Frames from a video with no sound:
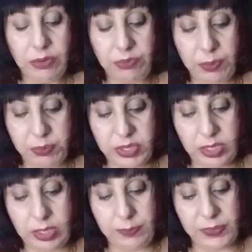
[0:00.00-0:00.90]
फिफ्टी
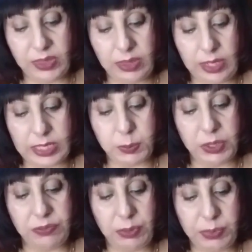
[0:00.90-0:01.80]
एस पी
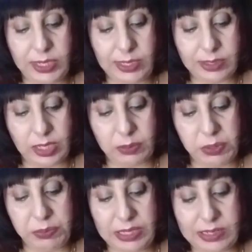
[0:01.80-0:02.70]
एफ फिफ्टी के साथ
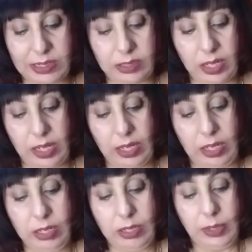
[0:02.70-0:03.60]
में मिल जाता है
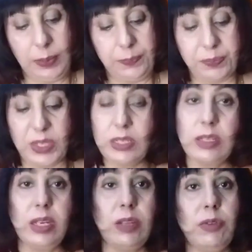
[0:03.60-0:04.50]

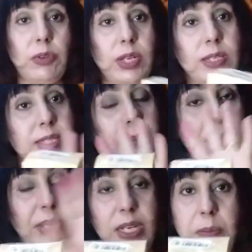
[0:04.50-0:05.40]
इसका रिव्यू ना
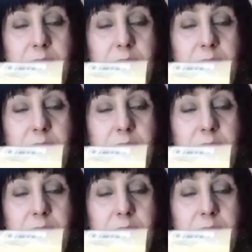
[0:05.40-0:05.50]
सेपरेट मैं